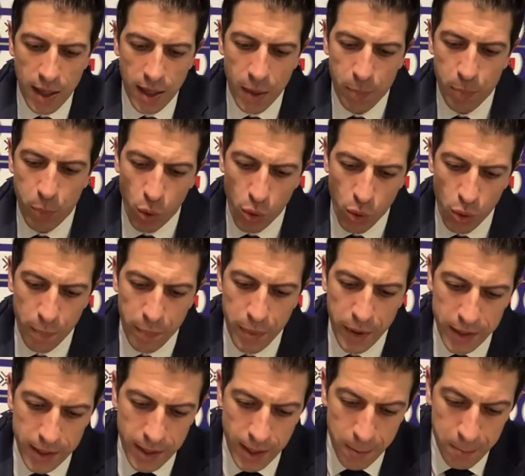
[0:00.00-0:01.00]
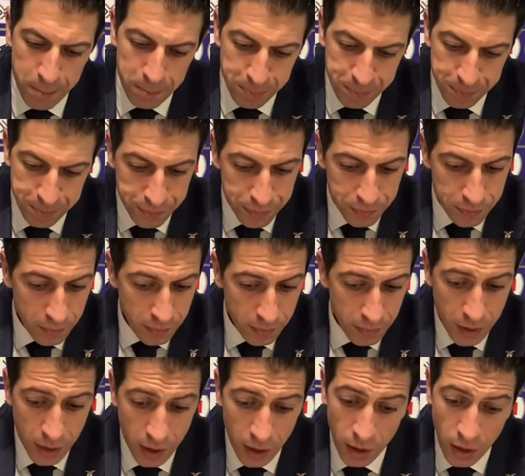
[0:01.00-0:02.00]
che può competere.
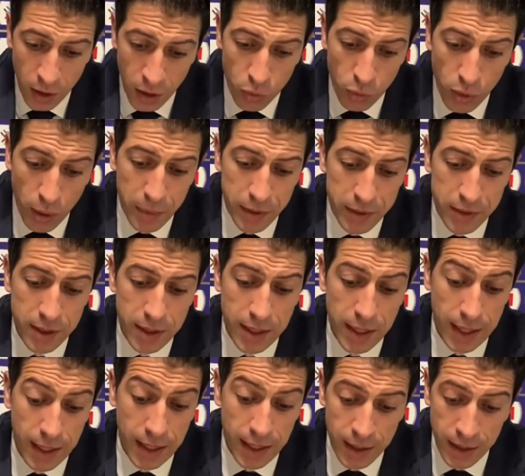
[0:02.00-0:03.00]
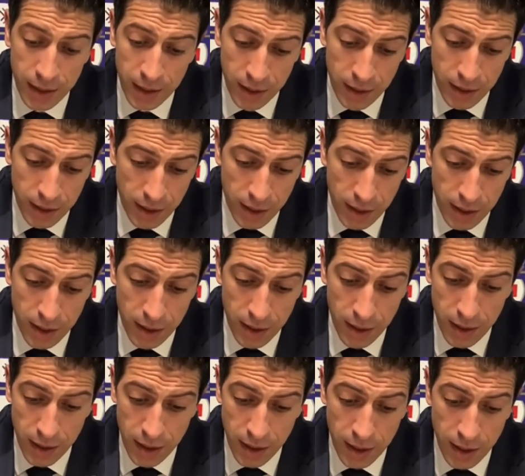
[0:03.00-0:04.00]
Una partita
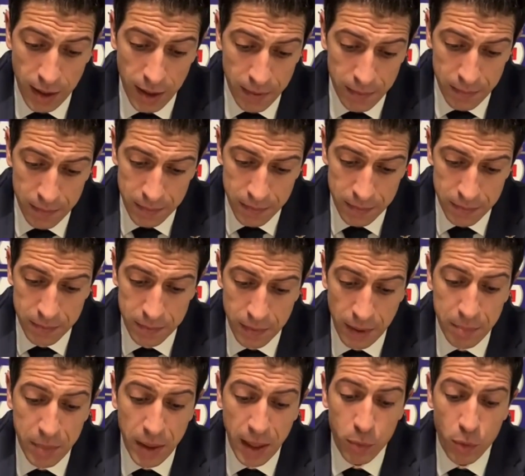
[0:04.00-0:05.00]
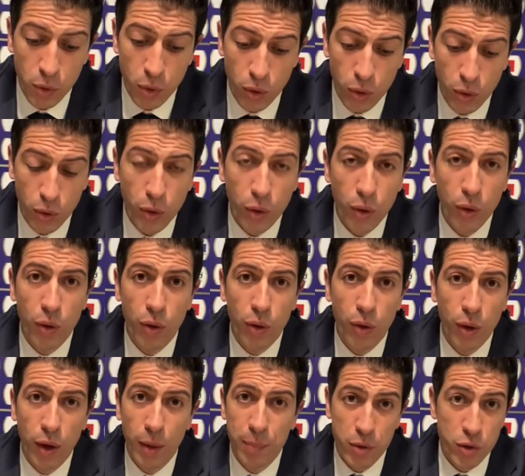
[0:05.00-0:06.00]
che mm,
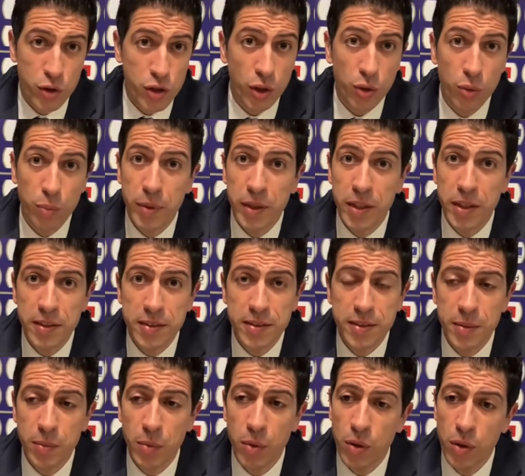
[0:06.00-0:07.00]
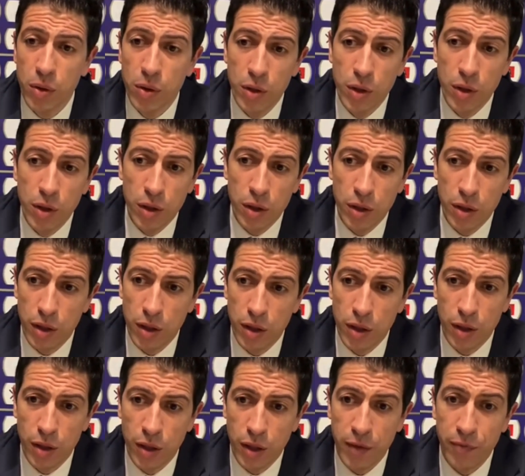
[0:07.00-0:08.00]
abbiamo approcciato benissimo,
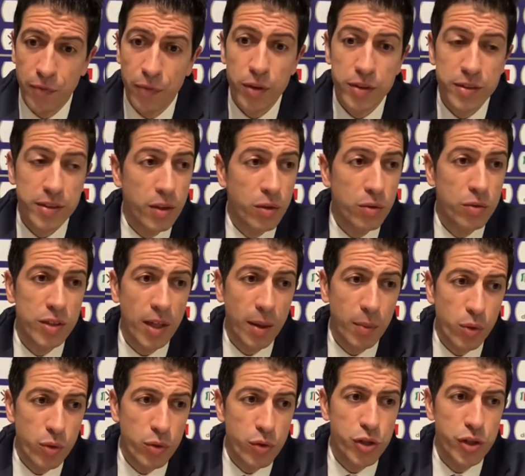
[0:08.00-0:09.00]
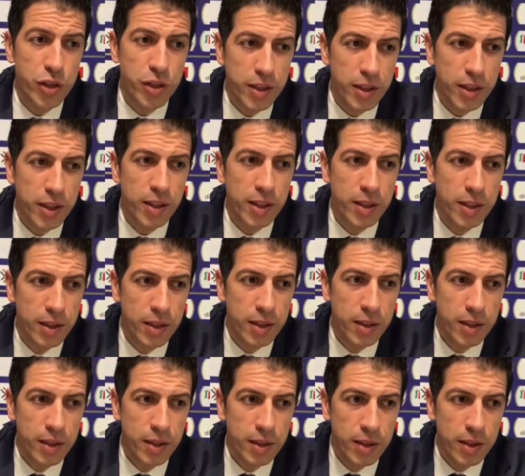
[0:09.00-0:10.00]
eh, che forse non siamo riusciti
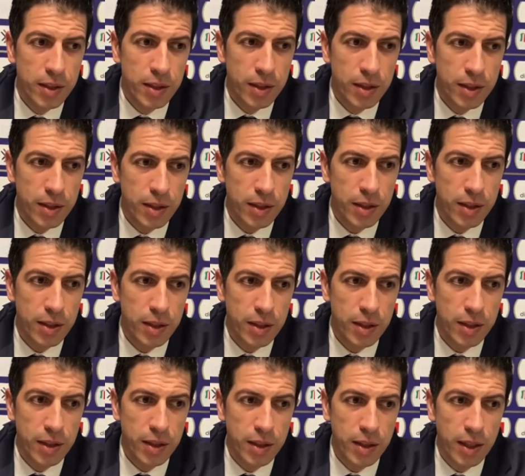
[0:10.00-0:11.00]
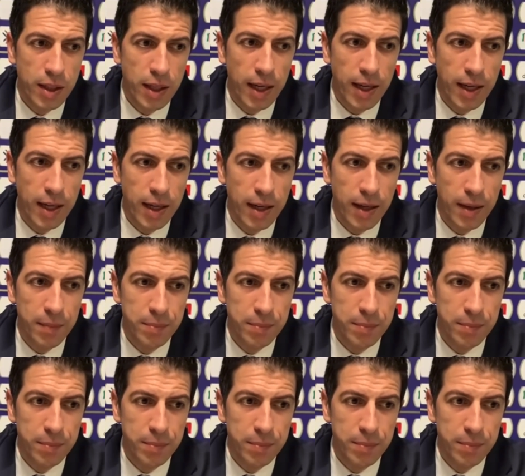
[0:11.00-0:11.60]
eh, a,